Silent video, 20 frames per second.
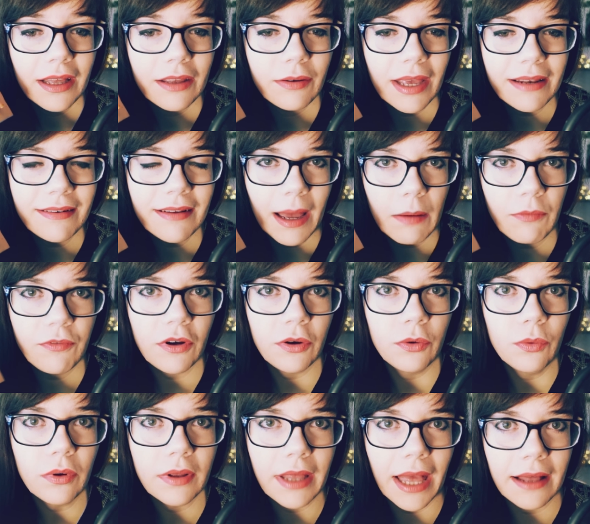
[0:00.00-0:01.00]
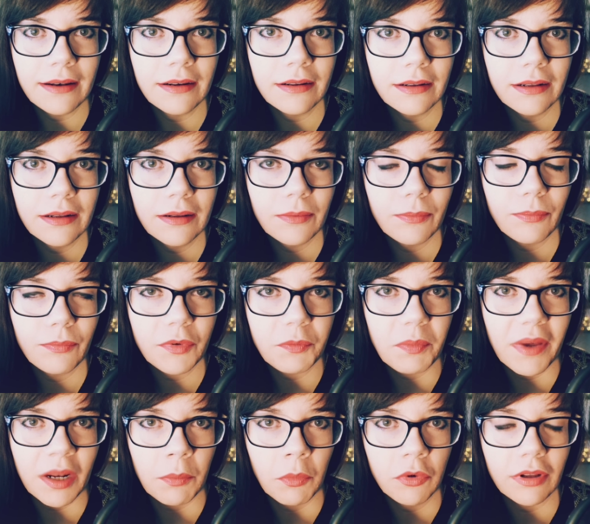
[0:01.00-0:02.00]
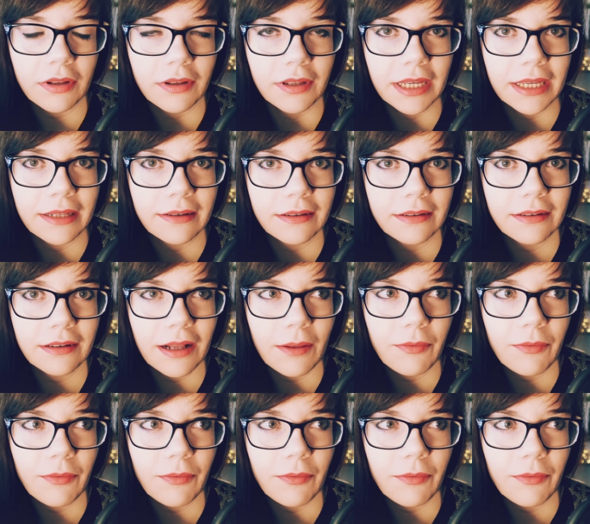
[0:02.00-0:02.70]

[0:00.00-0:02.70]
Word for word: Ich hätte einfach nur gerne mit meiner Mutter geredet,